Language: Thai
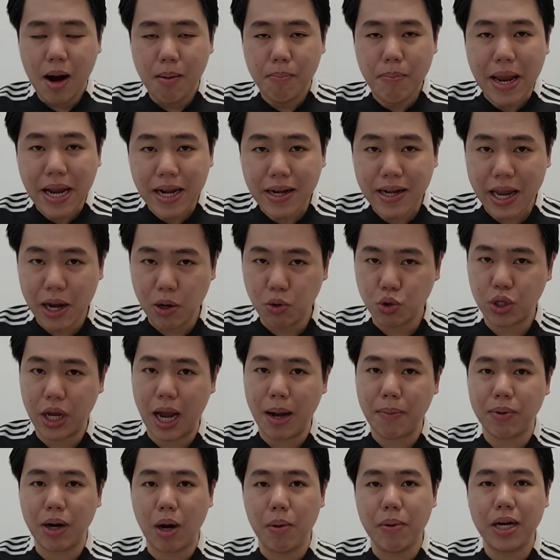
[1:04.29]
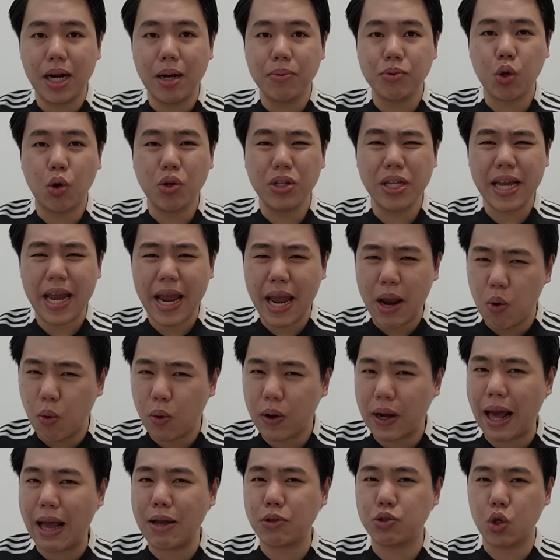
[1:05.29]
บิ๊กนิวส์ครับเราไปเริ่มต้นที่เอล
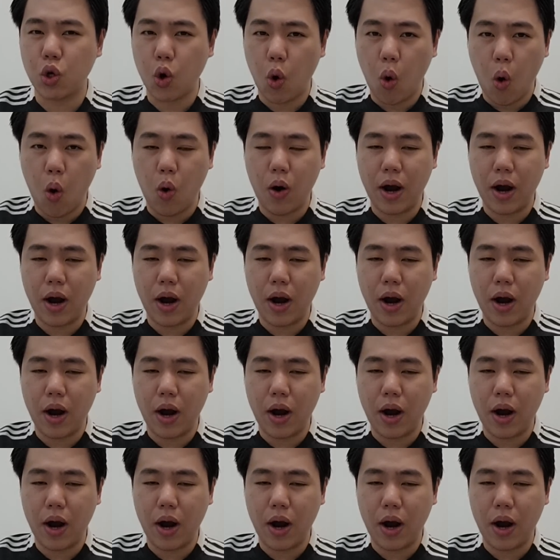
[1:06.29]
คลาสิโก